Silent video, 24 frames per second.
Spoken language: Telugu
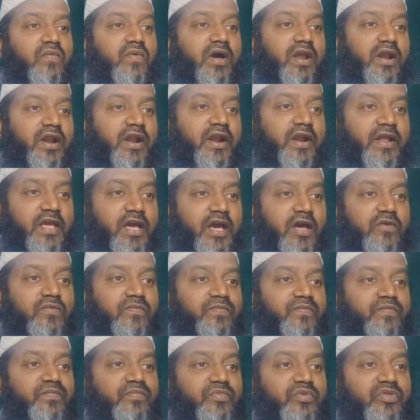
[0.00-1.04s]
వారిని అడిగారు
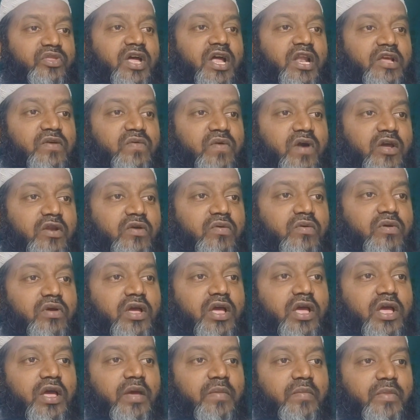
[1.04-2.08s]
దానికి వారు
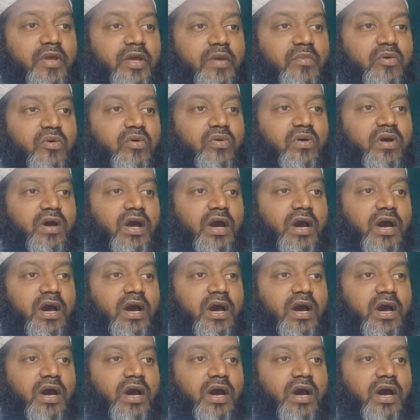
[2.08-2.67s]
మేము